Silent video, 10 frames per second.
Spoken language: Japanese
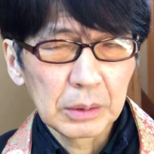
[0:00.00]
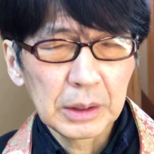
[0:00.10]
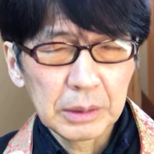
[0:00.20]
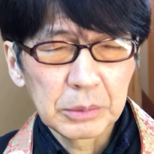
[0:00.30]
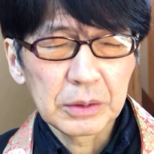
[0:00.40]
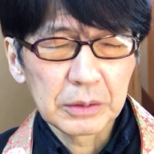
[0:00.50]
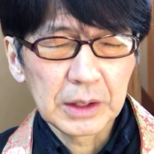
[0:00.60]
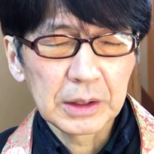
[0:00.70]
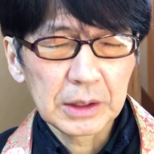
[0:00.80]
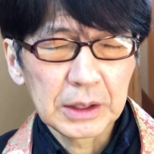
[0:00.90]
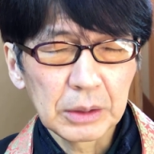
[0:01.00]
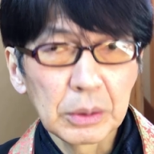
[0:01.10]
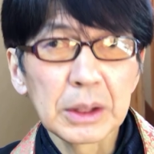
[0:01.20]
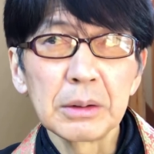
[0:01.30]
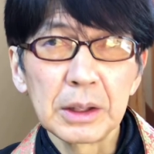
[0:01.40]
ね、息子さんたちが
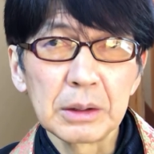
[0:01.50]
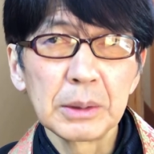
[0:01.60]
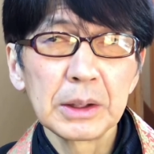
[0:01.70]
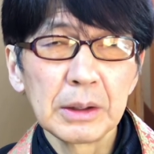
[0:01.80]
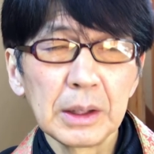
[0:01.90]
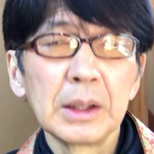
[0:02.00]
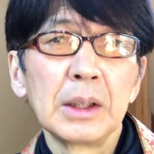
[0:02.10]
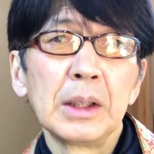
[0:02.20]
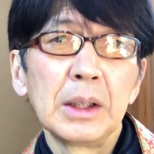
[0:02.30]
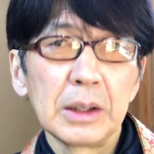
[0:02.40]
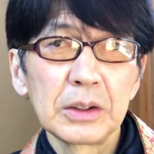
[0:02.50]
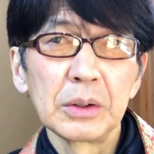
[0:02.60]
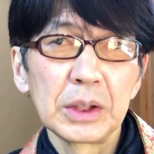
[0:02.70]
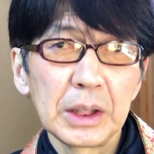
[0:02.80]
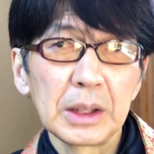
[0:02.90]
大きくなるまでは
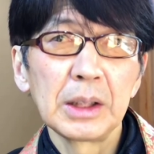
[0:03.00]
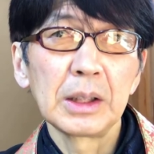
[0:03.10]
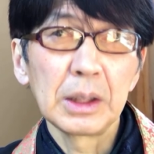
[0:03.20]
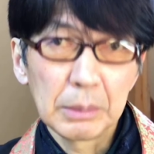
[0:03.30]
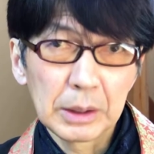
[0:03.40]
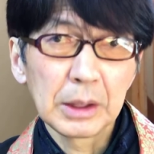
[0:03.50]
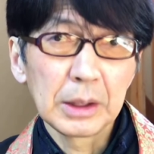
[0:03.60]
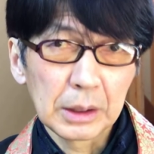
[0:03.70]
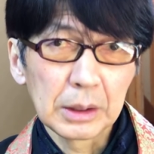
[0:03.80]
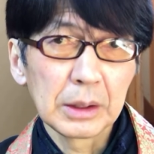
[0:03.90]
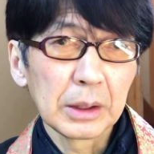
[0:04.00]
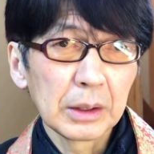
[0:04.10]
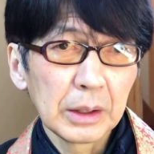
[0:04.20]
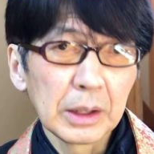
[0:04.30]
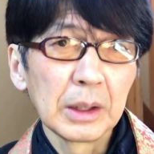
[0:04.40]
そうしていかなければならなかった
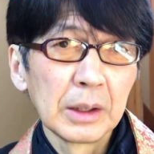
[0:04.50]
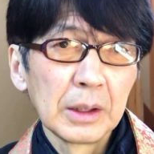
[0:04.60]
んで。